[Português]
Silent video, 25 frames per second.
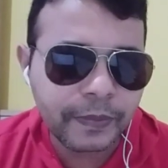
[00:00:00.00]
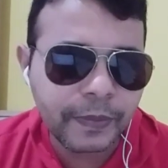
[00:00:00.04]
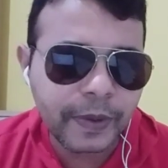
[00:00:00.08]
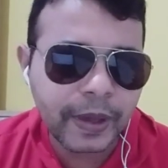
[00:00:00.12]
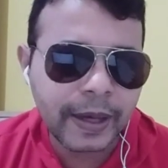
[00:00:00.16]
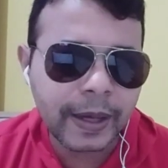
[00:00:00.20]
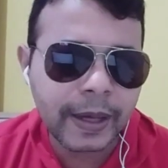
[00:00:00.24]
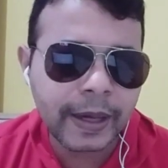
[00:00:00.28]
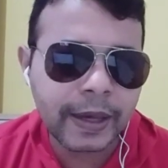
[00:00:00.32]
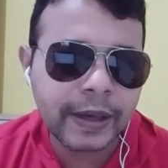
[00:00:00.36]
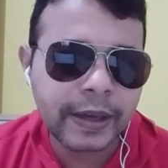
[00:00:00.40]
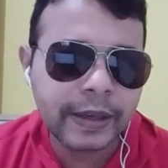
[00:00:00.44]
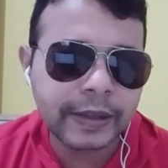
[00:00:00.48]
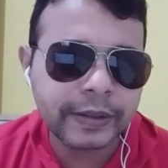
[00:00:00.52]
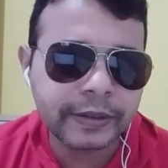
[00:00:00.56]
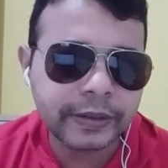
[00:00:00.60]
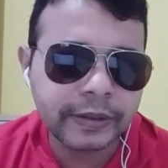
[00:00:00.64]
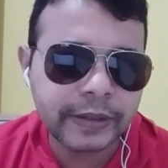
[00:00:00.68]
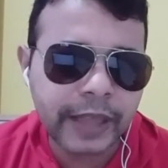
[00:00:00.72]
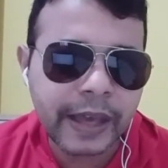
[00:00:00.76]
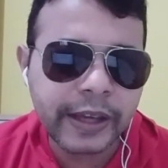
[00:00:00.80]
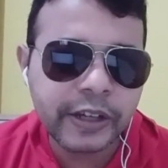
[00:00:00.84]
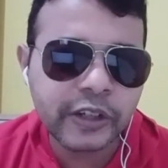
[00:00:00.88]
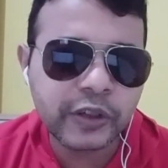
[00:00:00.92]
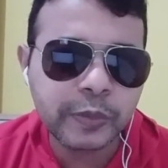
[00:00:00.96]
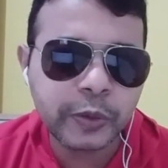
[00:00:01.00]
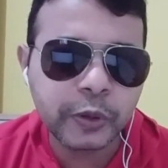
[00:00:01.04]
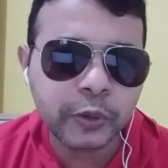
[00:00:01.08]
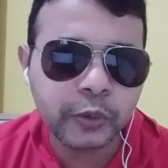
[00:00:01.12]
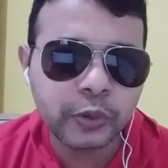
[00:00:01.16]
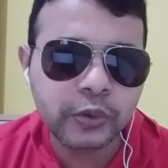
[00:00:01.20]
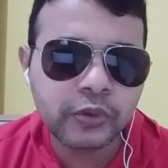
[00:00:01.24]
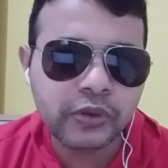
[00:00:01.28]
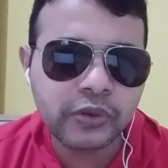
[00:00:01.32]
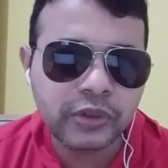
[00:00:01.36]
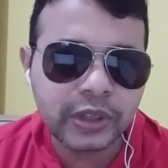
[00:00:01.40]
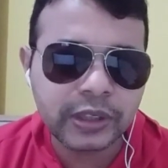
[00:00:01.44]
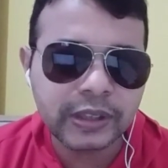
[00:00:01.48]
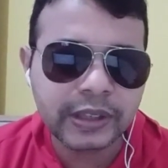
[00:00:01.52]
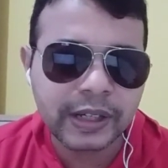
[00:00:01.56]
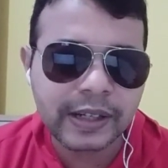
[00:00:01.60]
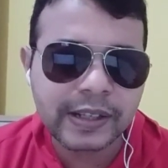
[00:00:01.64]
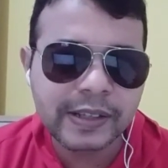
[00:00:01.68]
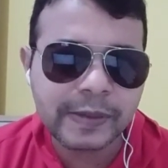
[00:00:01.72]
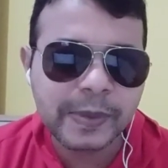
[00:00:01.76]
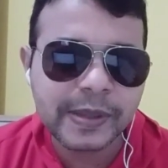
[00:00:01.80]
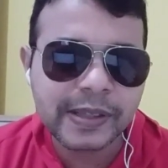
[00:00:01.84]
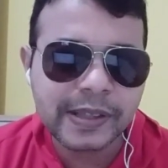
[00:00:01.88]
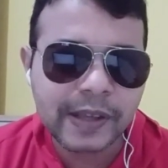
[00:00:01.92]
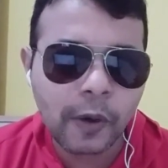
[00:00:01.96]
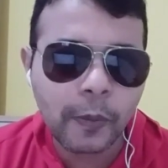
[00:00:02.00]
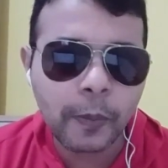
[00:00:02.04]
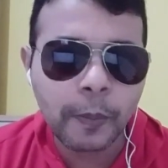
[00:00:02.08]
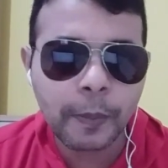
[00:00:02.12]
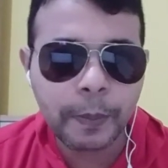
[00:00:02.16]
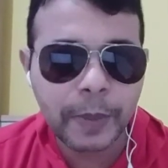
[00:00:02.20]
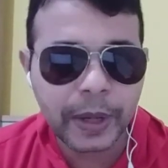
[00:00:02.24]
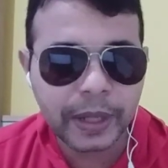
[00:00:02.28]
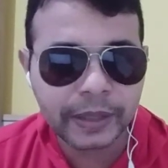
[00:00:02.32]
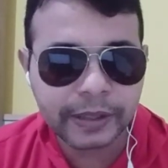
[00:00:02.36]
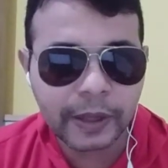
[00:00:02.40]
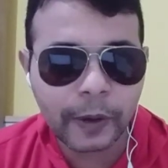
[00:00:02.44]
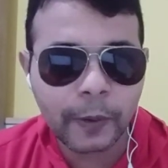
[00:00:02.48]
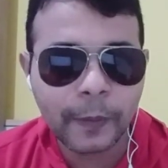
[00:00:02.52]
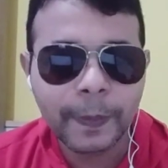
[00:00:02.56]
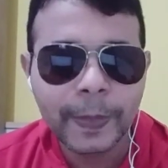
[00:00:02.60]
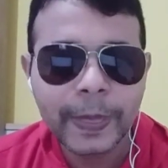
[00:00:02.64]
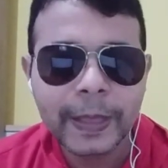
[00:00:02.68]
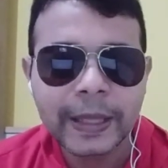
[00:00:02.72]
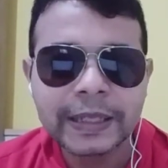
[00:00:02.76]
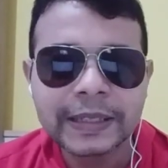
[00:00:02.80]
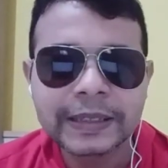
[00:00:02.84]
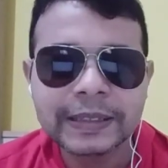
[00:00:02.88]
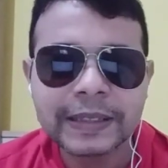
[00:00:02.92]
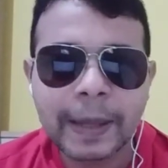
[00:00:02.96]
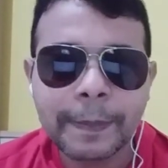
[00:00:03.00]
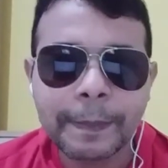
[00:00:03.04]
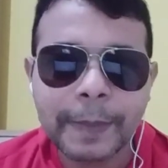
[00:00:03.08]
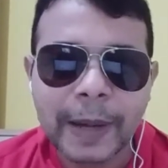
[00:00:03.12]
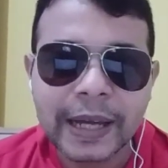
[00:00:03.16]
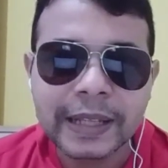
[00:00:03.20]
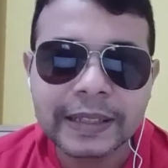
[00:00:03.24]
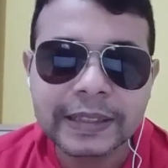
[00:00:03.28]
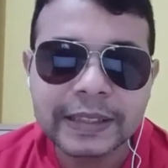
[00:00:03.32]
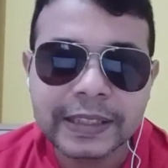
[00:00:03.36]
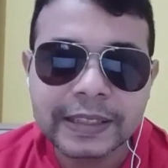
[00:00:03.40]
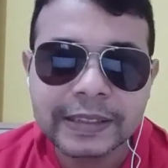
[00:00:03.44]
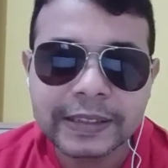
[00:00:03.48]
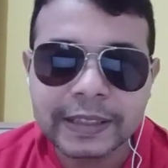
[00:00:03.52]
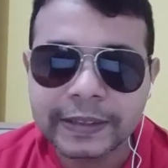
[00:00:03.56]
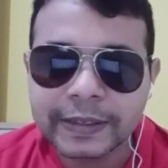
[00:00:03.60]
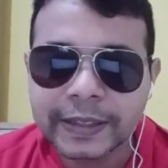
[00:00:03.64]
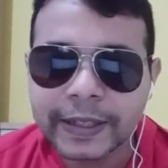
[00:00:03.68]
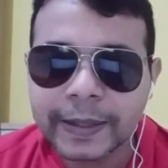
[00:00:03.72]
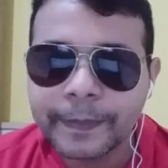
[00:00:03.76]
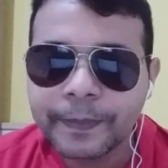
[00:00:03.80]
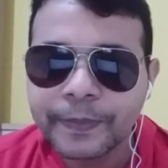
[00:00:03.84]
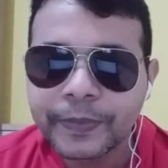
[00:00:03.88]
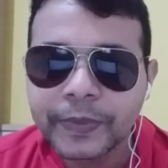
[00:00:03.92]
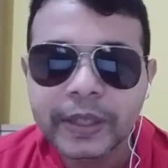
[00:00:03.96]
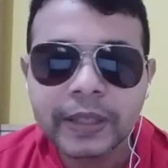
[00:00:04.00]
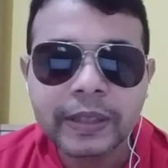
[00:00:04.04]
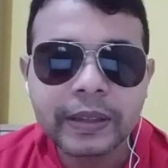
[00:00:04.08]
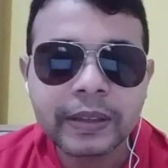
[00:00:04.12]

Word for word: é, 10 minutos de transmissão, perdão, da partida, né?